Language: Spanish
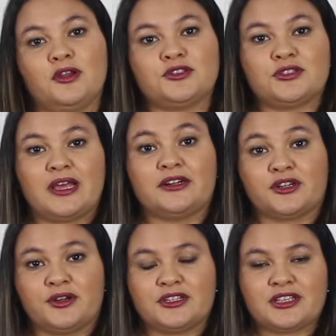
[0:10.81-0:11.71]
los
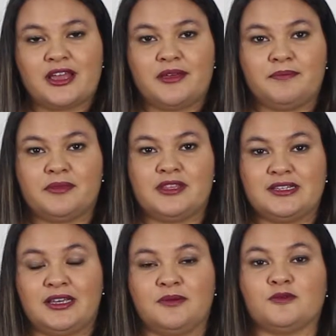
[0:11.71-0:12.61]
errores que
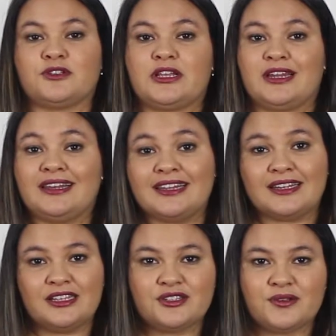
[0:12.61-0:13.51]
dijimos en el
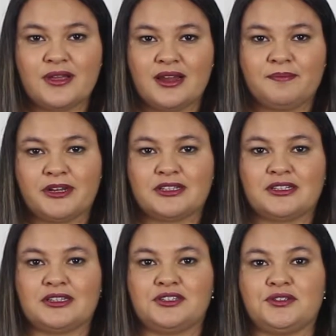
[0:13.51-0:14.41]
inicio de la
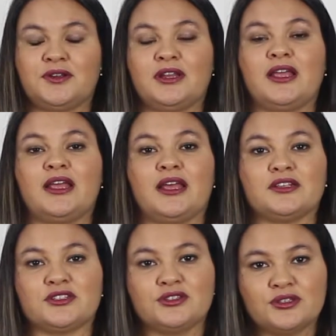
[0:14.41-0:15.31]
presentación
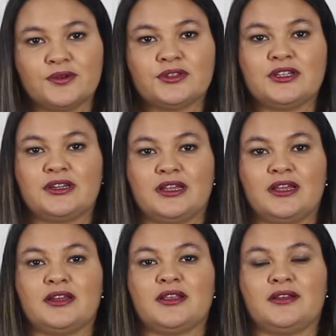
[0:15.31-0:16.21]
es no
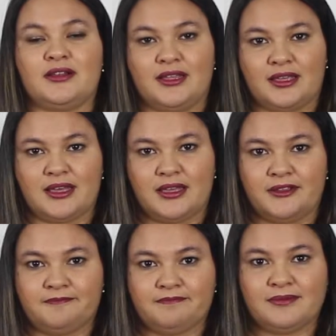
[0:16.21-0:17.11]
tener
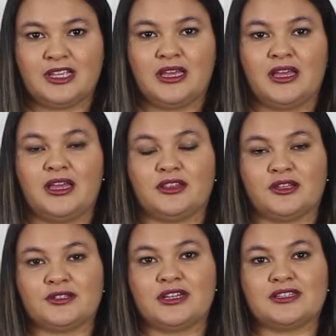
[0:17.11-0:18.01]
LinkedIn.
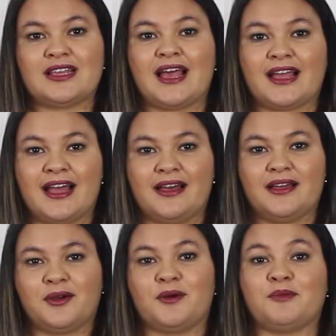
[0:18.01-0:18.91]
Entonces
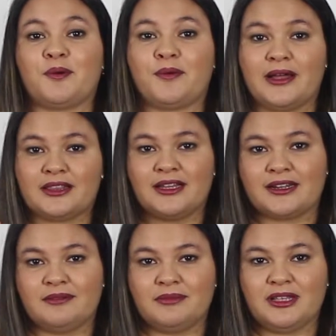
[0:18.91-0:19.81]
acá como cuarta
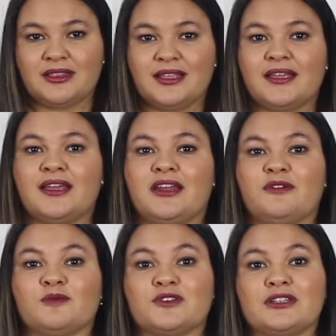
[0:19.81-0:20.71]
herramienta
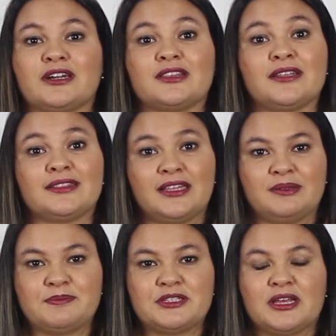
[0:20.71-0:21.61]
queremos darte
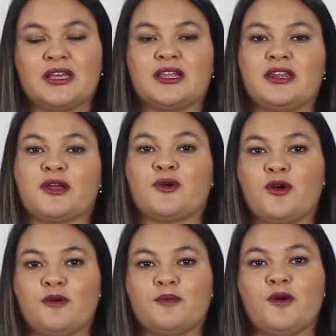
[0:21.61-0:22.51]
tips de
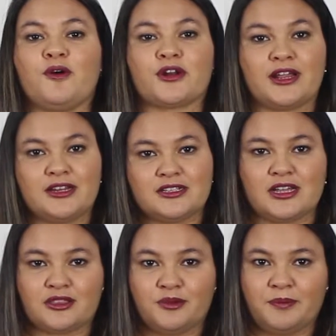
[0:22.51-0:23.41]
cómo
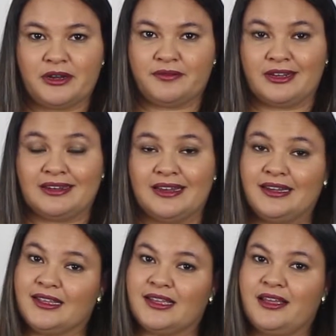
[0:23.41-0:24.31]
organizar tu perfil de
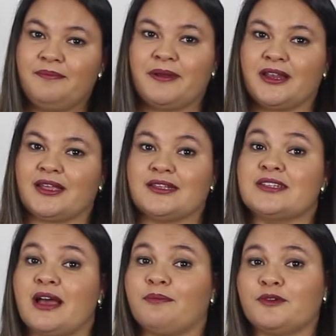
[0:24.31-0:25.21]
LinkedIn para que
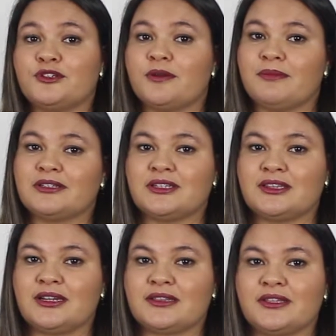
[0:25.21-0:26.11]
sea mucho más
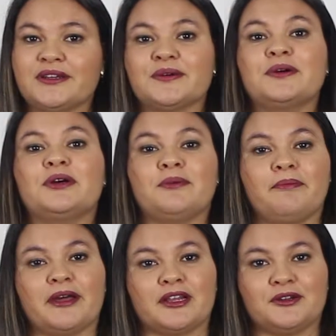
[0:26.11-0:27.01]
atractivo
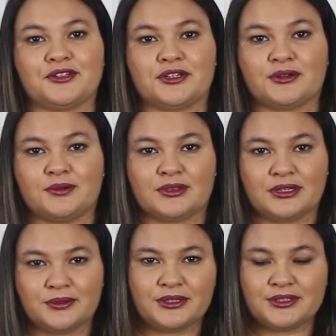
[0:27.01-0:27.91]
para los
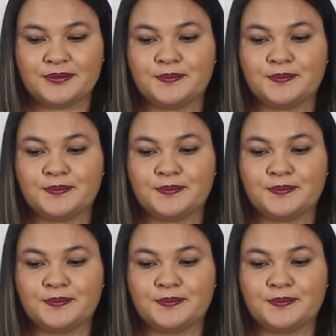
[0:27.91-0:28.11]
reclutadores.